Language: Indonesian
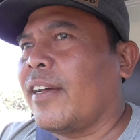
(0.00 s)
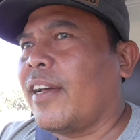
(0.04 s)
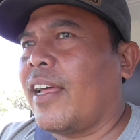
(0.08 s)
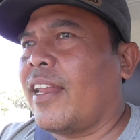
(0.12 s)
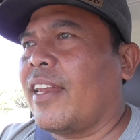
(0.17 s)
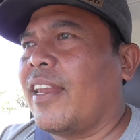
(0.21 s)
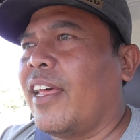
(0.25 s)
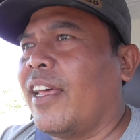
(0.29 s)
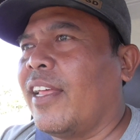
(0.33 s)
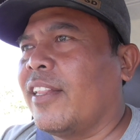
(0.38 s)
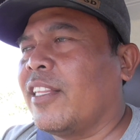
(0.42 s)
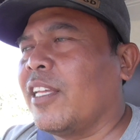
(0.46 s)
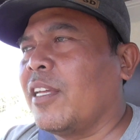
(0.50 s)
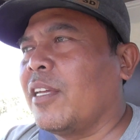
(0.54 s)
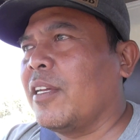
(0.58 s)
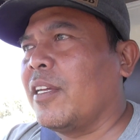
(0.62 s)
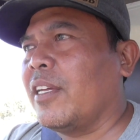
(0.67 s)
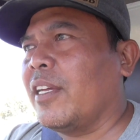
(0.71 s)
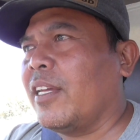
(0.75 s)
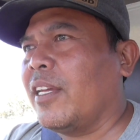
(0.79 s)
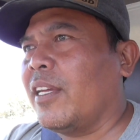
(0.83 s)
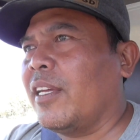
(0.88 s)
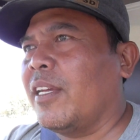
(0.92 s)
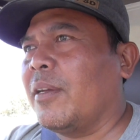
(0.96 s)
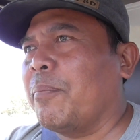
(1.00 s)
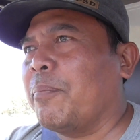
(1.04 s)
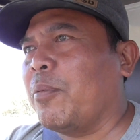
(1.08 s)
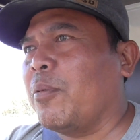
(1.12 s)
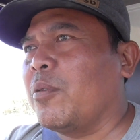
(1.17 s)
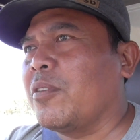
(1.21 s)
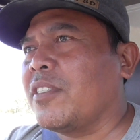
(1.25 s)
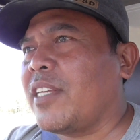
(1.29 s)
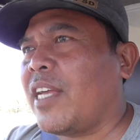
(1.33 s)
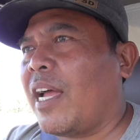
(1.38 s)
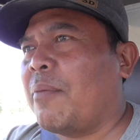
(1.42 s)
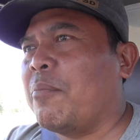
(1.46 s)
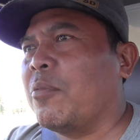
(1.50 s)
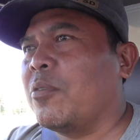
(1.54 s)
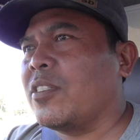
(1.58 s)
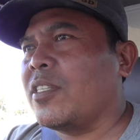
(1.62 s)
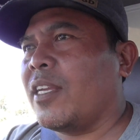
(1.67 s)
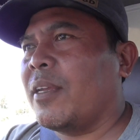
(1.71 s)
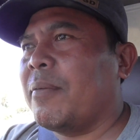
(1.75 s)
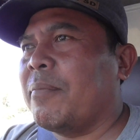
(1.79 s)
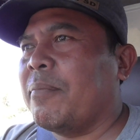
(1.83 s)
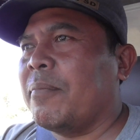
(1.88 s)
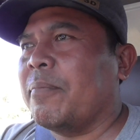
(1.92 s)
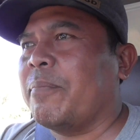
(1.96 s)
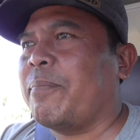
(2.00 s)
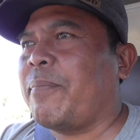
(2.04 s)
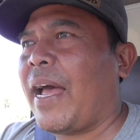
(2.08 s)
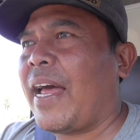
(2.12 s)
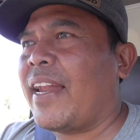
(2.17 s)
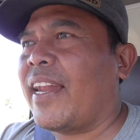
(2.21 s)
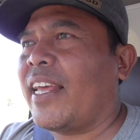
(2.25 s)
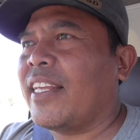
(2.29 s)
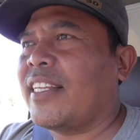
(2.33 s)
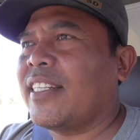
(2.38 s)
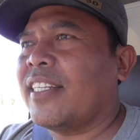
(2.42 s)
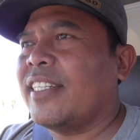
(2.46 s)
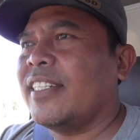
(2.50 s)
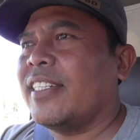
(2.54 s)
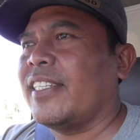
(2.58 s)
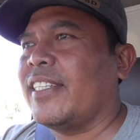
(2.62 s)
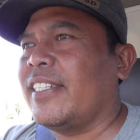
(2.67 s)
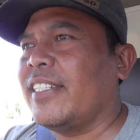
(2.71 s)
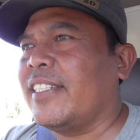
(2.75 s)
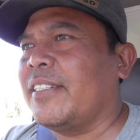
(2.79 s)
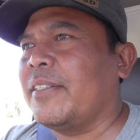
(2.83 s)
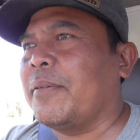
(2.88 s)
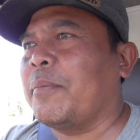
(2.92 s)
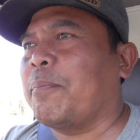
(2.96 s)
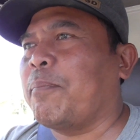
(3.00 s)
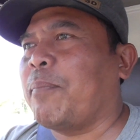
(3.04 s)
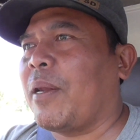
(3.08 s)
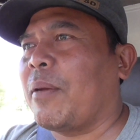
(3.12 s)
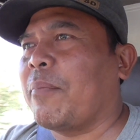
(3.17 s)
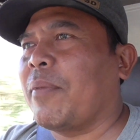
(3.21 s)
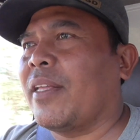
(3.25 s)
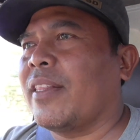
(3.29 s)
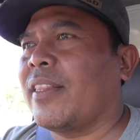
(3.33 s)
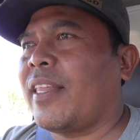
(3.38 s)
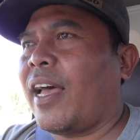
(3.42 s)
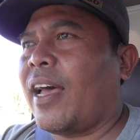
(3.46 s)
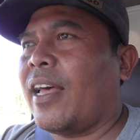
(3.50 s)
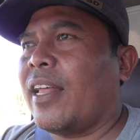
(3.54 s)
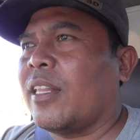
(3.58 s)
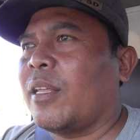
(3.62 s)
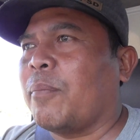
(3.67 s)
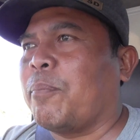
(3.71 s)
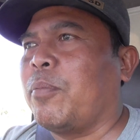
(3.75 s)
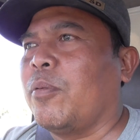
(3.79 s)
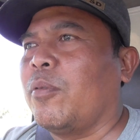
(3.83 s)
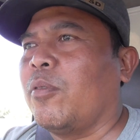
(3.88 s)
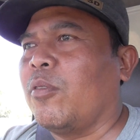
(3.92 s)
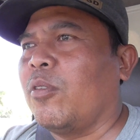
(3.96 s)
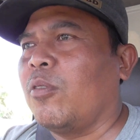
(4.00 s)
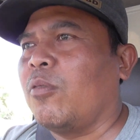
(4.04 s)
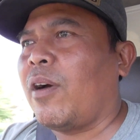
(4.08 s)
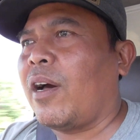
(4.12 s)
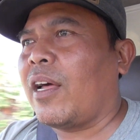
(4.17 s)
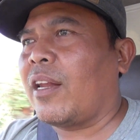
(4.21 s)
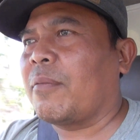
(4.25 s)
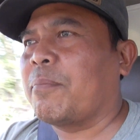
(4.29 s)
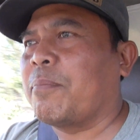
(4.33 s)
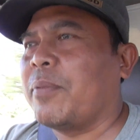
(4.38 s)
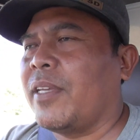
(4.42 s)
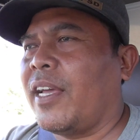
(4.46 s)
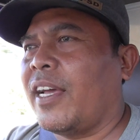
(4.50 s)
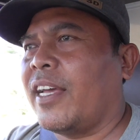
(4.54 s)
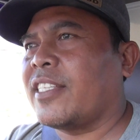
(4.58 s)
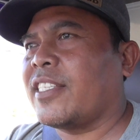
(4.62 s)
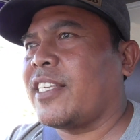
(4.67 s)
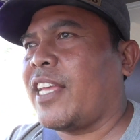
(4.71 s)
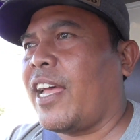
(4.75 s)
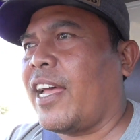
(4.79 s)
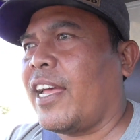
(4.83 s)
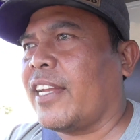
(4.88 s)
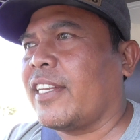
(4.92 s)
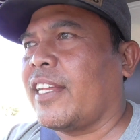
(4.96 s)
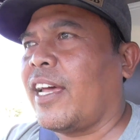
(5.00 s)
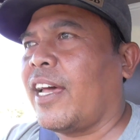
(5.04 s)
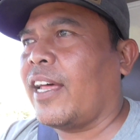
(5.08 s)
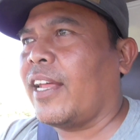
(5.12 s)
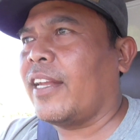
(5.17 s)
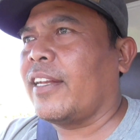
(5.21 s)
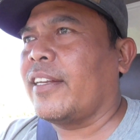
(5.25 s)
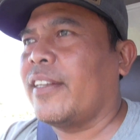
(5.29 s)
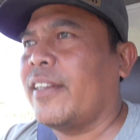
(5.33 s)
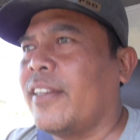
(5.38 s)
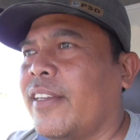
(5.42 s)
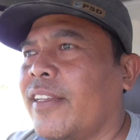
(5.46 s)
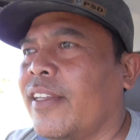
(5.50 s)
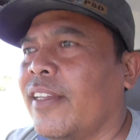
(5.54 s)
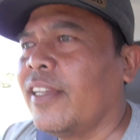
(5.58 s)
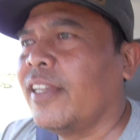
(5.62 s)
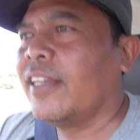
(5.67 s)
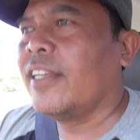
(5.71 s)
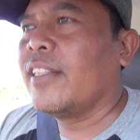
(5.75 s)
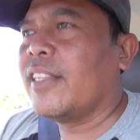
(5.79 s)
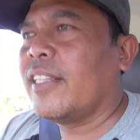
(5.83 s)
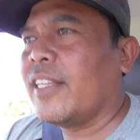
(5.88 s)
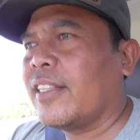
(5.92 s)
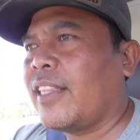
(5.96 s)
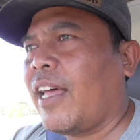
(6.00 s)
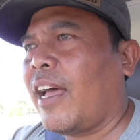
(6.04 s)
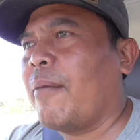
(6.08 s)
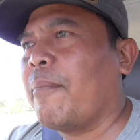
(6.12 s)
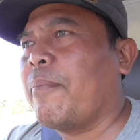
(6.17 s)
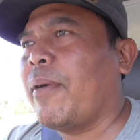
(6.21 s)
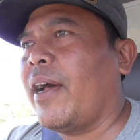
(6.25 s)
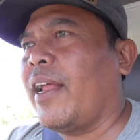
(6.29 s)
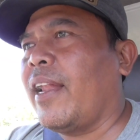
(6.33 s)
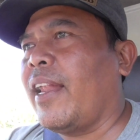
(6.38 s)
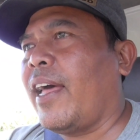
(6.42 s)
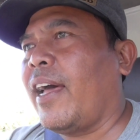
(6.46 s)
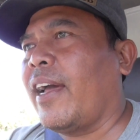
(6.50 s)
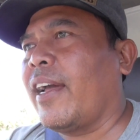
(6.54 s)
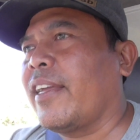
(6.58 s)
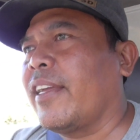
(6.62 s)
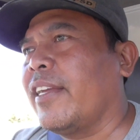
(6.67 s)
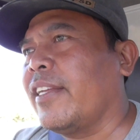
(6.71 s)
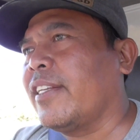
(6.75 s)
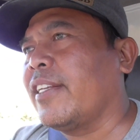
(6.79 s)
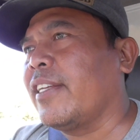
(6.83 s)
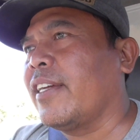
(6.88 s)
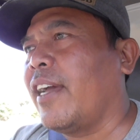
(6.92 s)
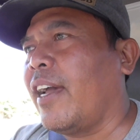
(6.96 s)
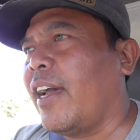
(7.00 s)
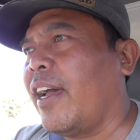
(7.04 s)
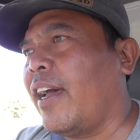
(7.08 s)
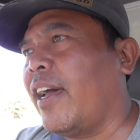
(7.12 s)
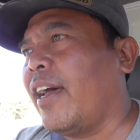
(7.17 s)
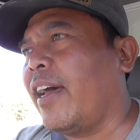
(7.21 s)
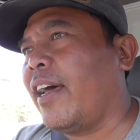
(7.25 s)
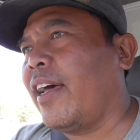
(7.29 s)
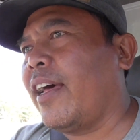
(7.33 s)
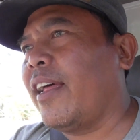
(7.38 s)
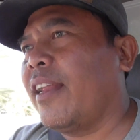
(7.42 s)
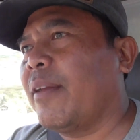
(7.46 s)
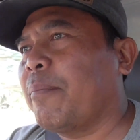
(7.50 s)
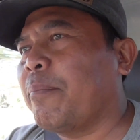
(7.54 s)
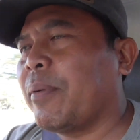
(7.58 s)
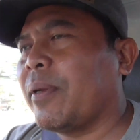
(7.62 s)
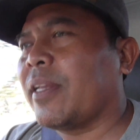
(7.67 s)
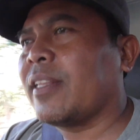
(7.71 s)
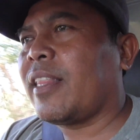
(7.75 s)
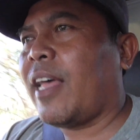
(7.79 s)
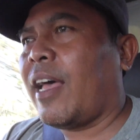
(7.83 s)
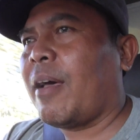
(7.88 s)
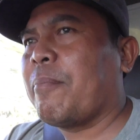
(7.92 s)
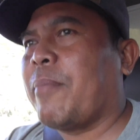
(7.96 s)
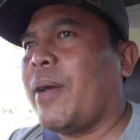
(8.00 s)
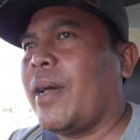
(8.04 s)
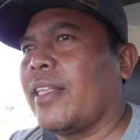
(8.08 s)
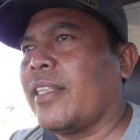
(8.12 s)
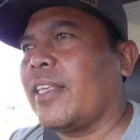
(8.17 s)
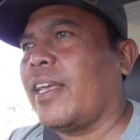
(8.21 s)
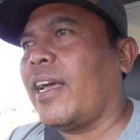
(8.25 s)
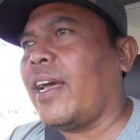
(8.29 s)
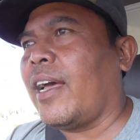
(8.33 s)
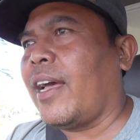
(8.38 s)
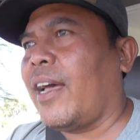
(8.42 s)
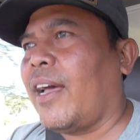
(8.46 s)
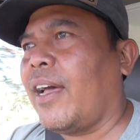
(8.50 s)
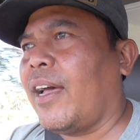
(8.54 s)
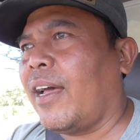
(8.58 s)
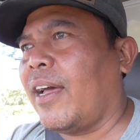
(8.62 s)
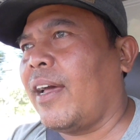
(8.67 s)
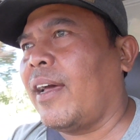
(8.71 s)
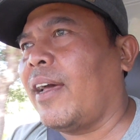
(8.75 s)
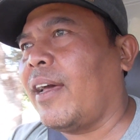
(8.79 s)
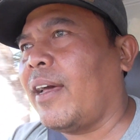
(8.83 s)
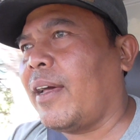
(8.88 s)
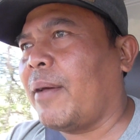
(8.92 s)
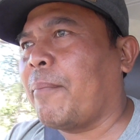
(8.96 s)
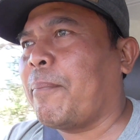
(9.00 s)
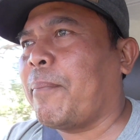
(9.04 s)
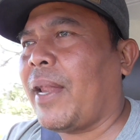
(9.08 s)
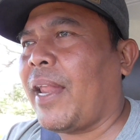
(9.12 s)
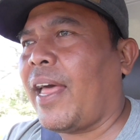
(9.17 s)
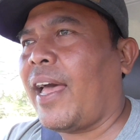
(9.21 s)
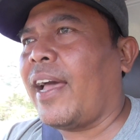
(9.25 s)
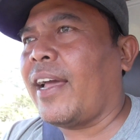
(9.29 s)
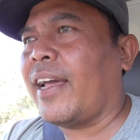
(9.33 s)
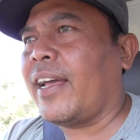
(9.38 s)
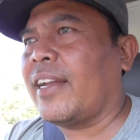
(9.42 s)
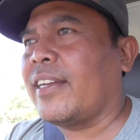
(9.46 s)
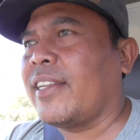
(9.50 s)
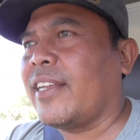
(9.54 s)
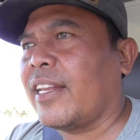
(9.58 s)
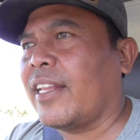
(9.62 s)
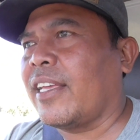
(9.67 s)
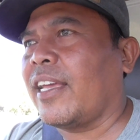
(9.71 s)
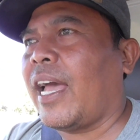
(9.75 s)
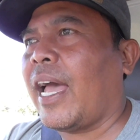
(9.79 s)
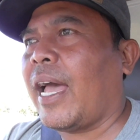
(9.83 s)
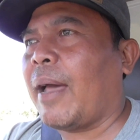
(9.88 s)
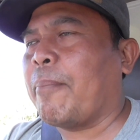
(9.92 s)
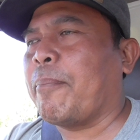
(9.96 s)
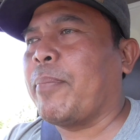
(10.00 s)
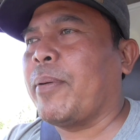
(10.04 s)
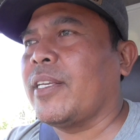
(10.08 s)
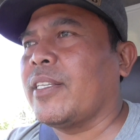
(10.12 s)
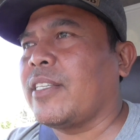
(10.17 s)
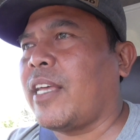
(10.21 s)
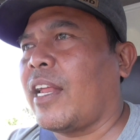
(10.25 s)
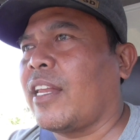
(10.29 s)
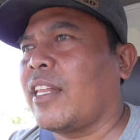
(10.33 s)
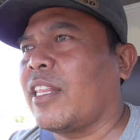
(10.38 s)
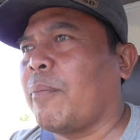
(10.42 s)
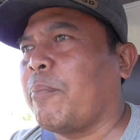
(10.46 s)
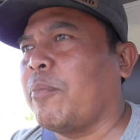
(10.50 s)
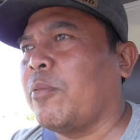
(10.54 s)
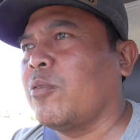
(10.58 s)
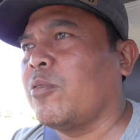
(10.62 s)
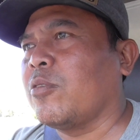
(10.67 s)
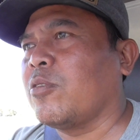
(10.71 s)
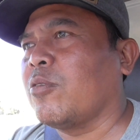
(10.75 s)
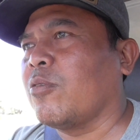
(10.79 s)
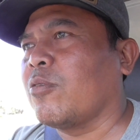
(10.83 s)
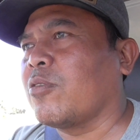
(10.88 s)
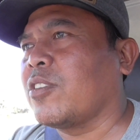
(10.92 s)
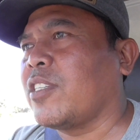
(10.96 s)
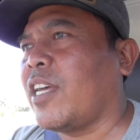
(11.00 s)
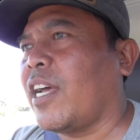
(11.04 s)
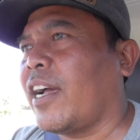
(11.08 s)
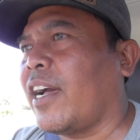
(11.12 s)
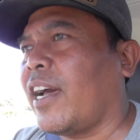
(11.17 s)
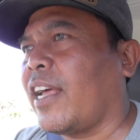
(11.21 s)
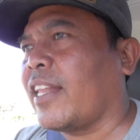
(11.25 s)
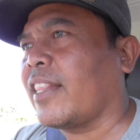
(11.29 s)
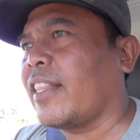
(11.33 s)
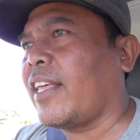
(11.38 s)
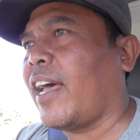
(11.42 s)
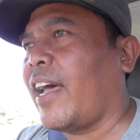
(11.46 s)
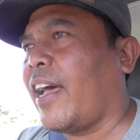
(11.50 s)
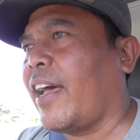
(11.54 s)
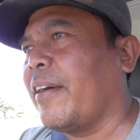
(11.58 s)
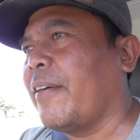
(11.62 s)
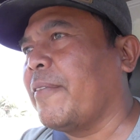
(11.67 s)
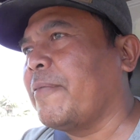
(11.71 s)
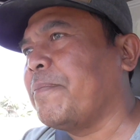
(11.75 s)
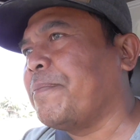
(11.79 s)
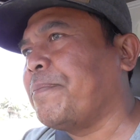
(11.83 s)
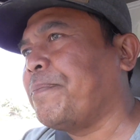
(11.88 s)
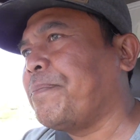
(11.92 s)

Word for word: karena di puncak musim panas ini permintaan tebu luar biasa dan ditambah lagi dengan bertambahnya pelanggan dari AB Saritebu Yogyakarta